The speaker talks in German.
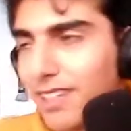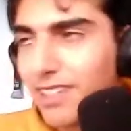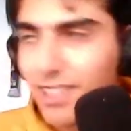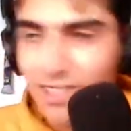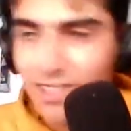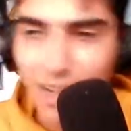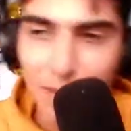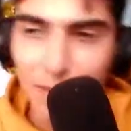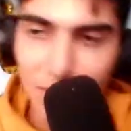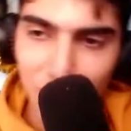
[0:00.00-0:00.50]

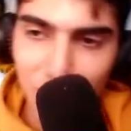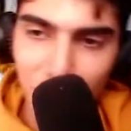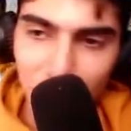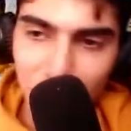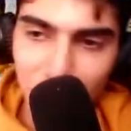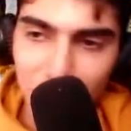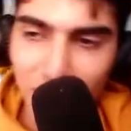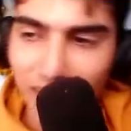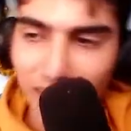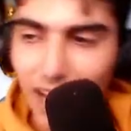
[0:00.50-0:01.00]
Das habe ich
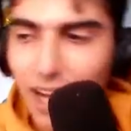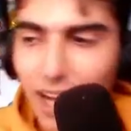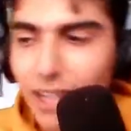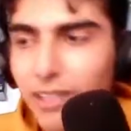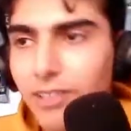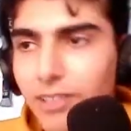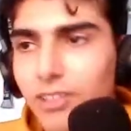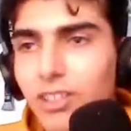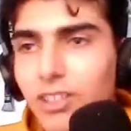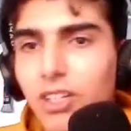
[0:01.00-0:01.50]
wirklich
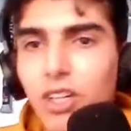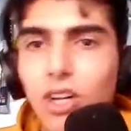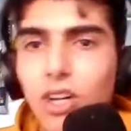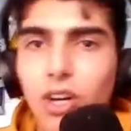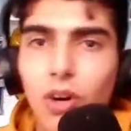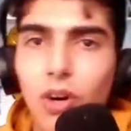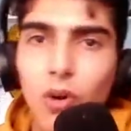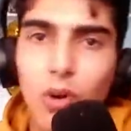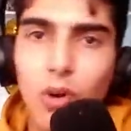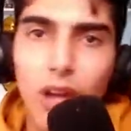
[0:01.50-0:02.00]
gedacht.
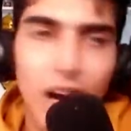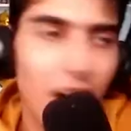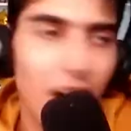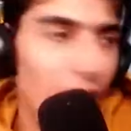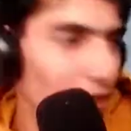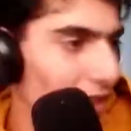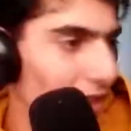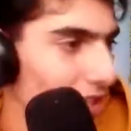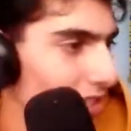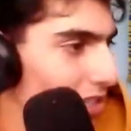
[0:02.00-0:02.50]
Oder
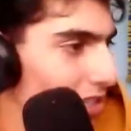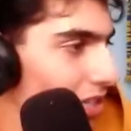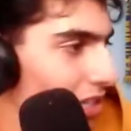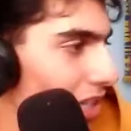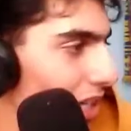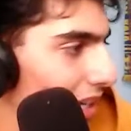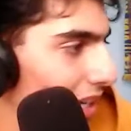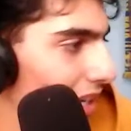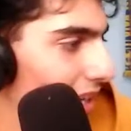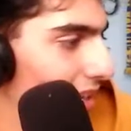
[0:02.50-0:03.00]
auch, dass ich
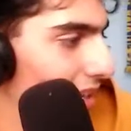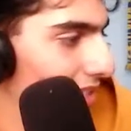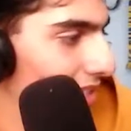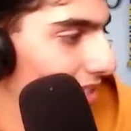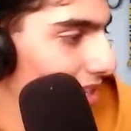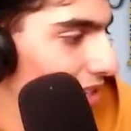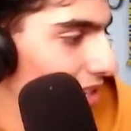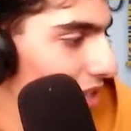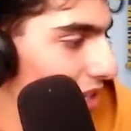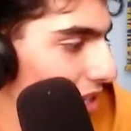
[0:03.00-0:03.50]
äh,
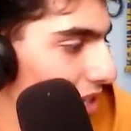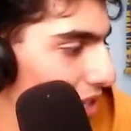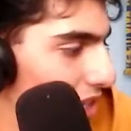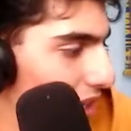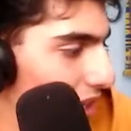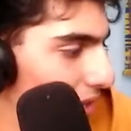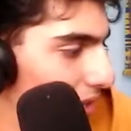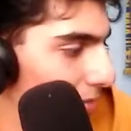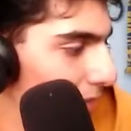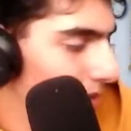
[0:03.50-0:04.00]
sehr schlecht
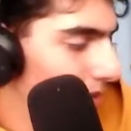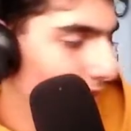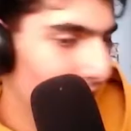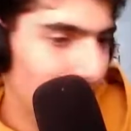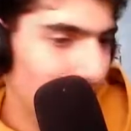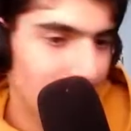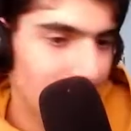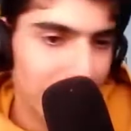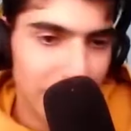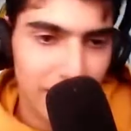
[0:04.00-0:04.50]
darin bin,
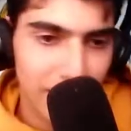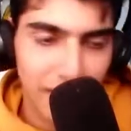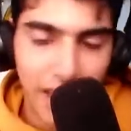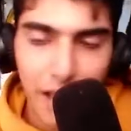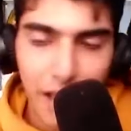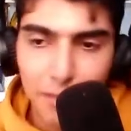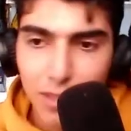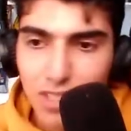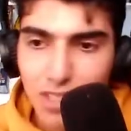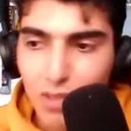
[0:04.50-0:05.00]

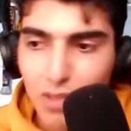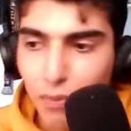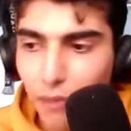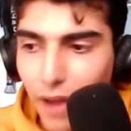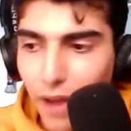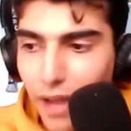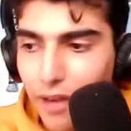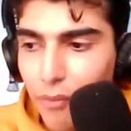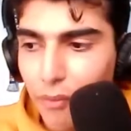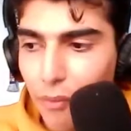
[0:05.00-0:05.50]
Termen zu
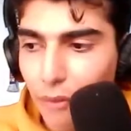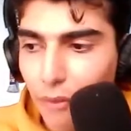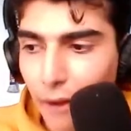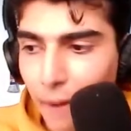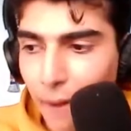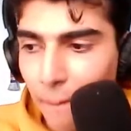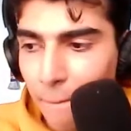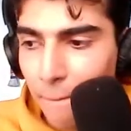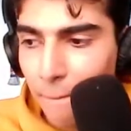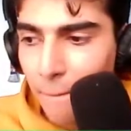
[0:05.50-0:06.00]

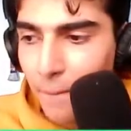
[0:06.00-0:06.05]
vereinfachen.